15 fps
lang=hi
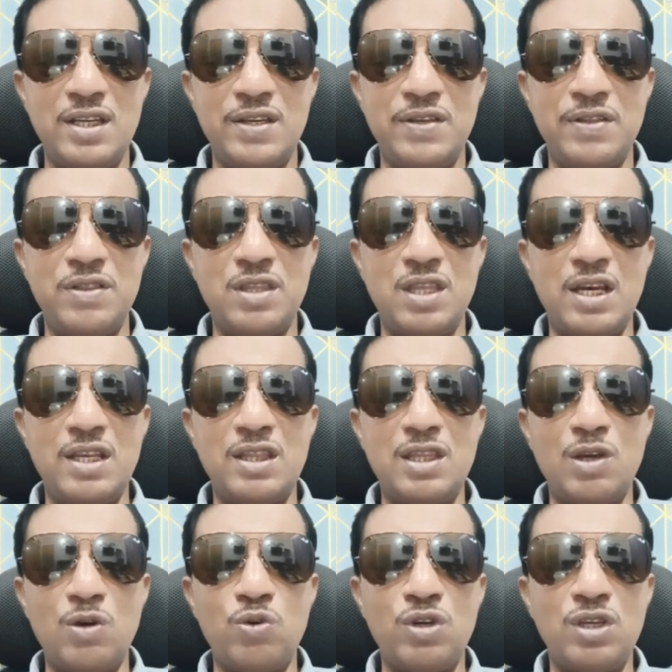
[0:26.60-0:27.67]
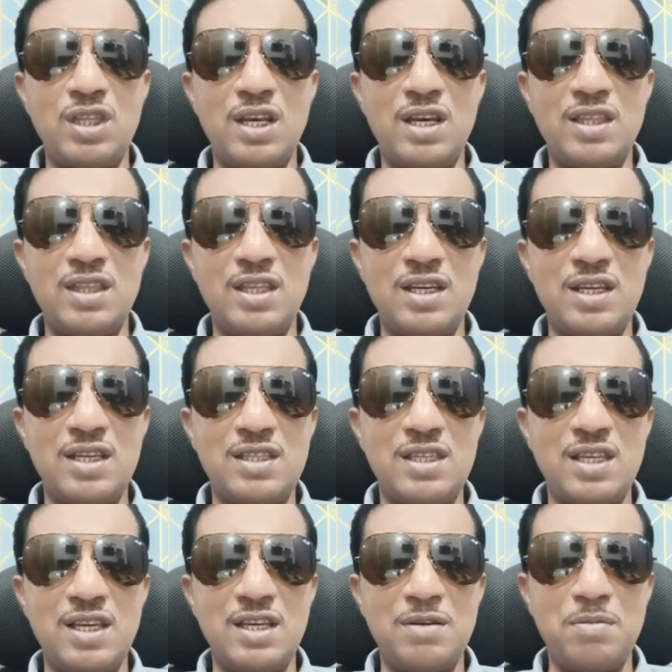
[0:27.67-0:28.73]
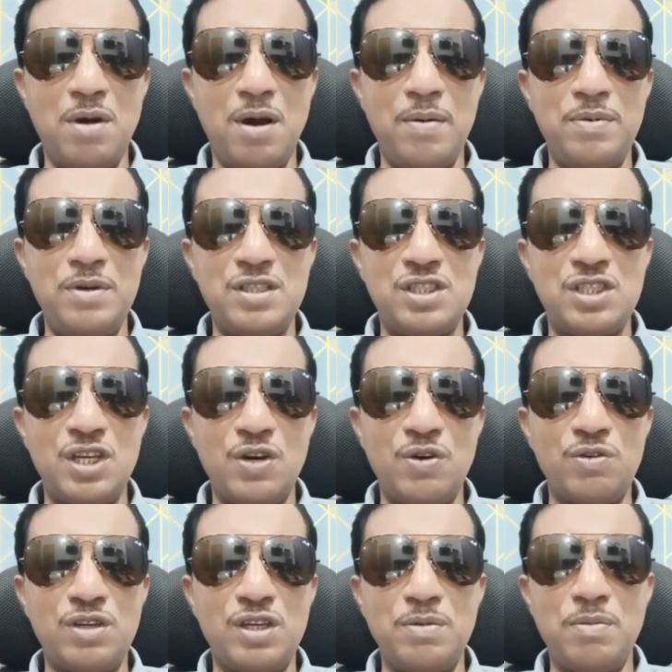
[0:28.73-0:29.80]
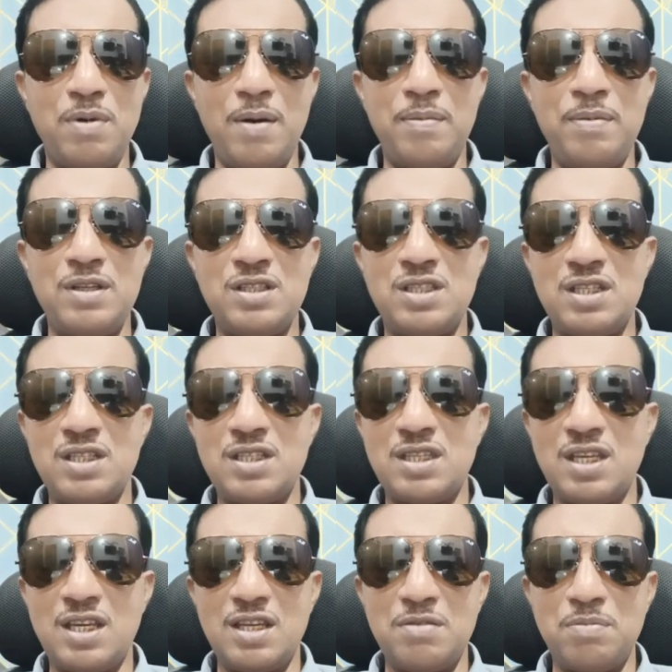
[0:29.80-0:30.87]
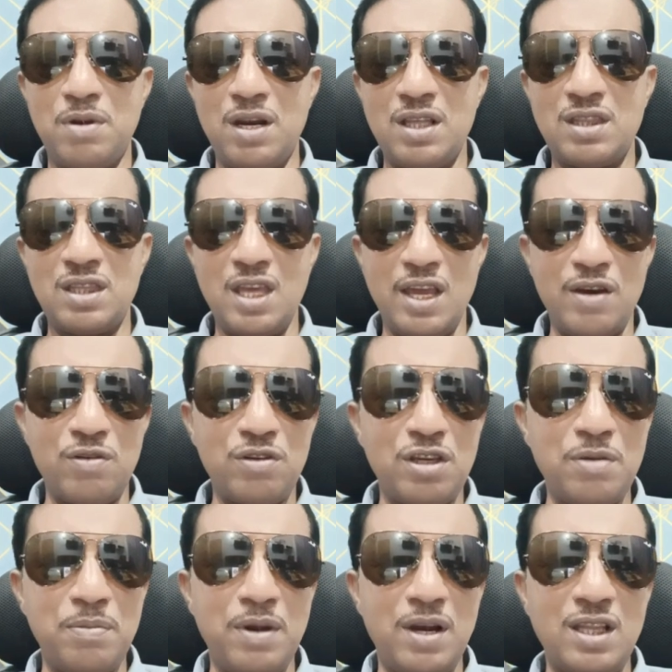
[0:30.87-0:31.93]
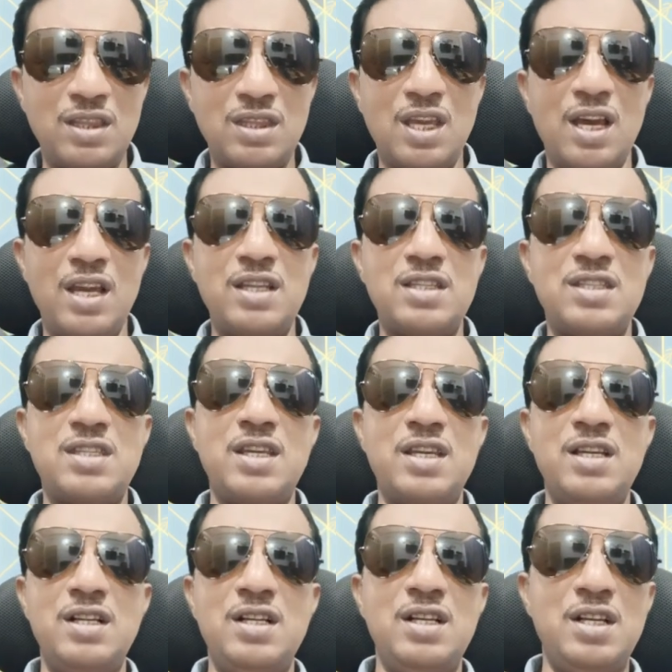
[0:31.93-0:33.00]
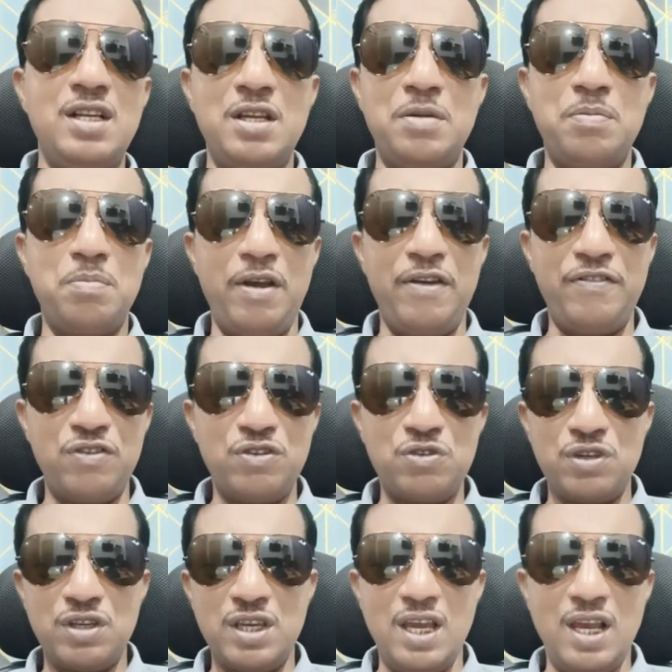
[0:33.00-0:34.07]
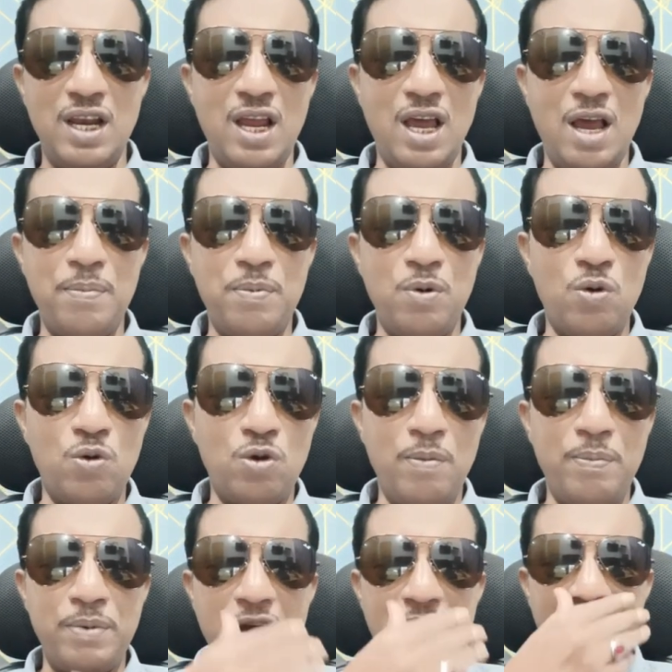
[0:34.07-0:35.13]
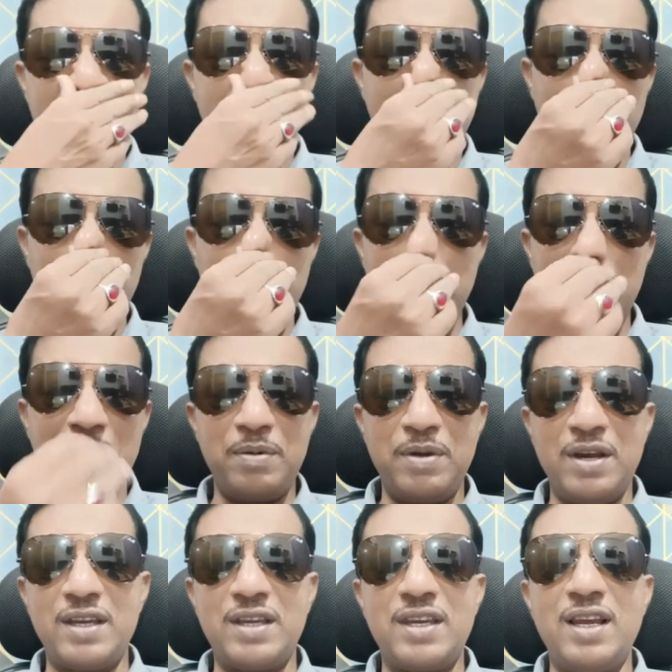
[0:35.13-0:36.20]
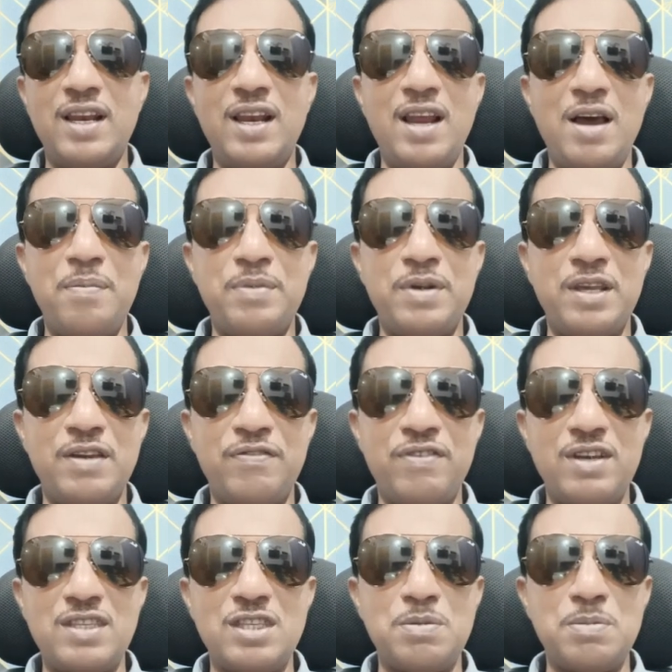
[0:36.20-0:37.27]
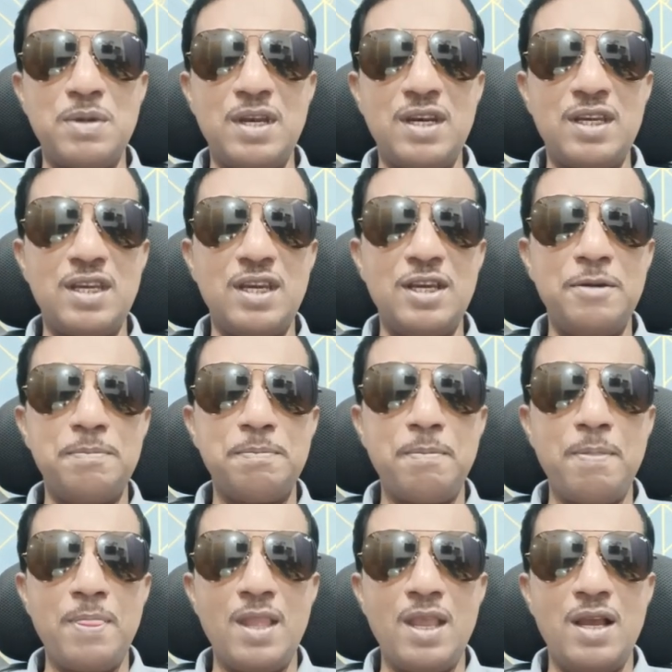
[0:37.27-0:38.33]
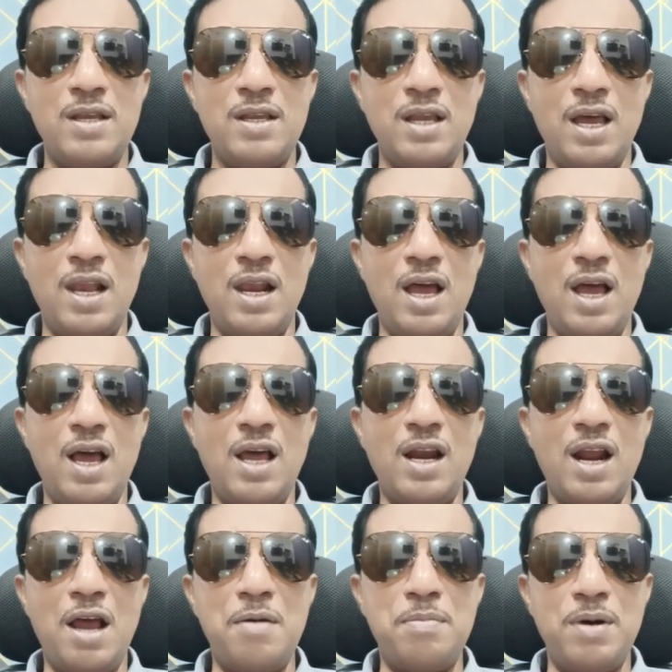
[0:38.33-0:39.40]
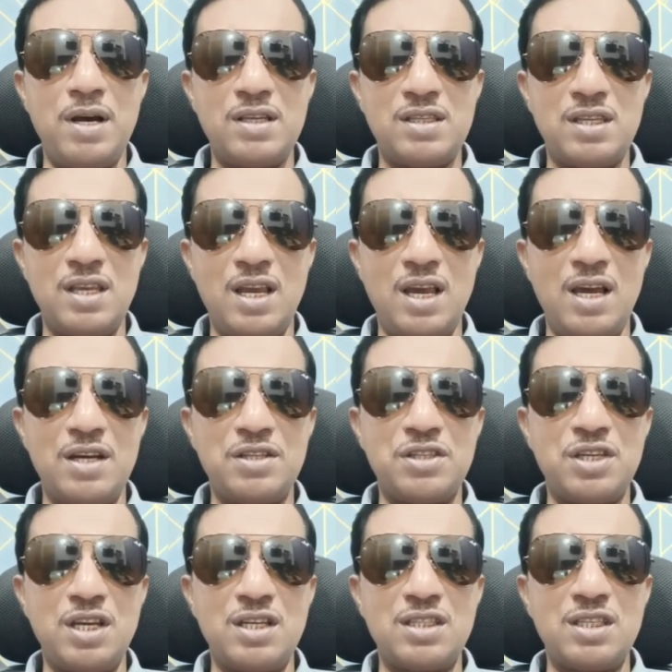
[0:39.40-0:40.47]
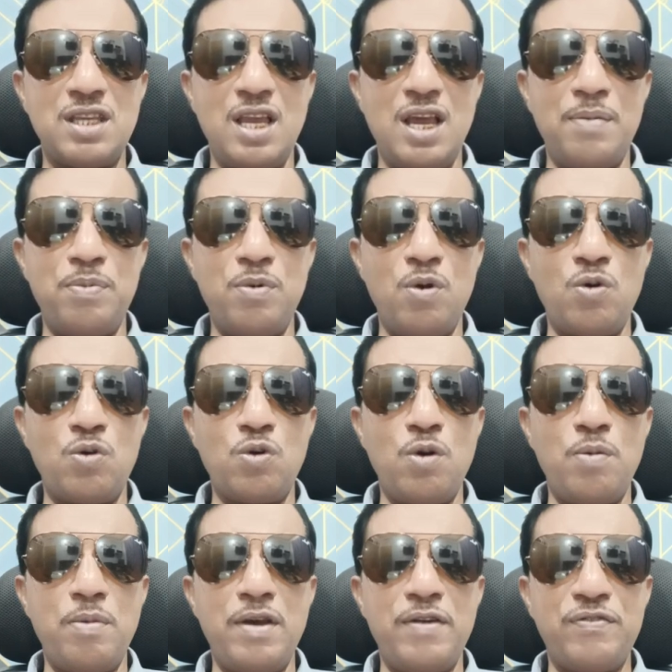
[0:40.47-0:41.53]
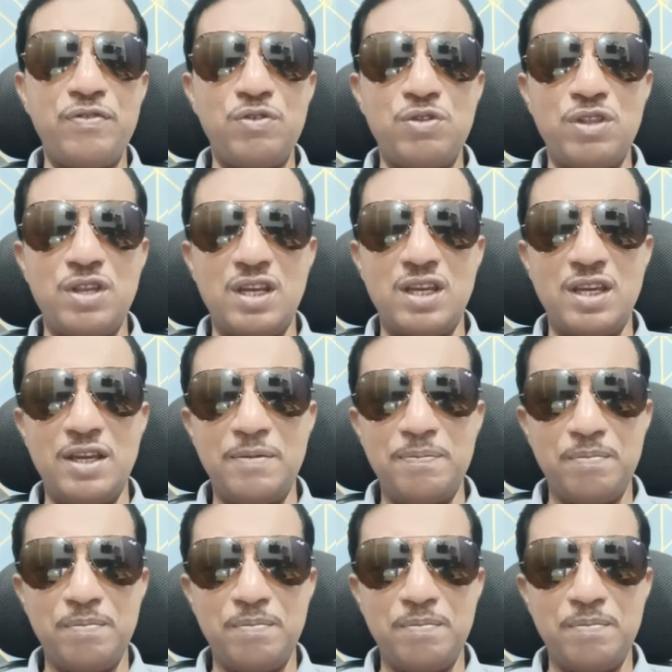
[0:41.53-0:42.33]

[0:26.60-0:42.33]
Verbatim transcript: इन दरिंदों की दरिंदगी से इन चरों की माबलिंचिंग से इन बलात्कारों की बलात्कारी से महफूज होंगे अल्लाह आप लोगों को अपने हफ अहमान में रखे अल्लाह अपनी हिफाजत में रखे अल्लाह हर आबाद से हर शर से आप लोगों को महफूज रखे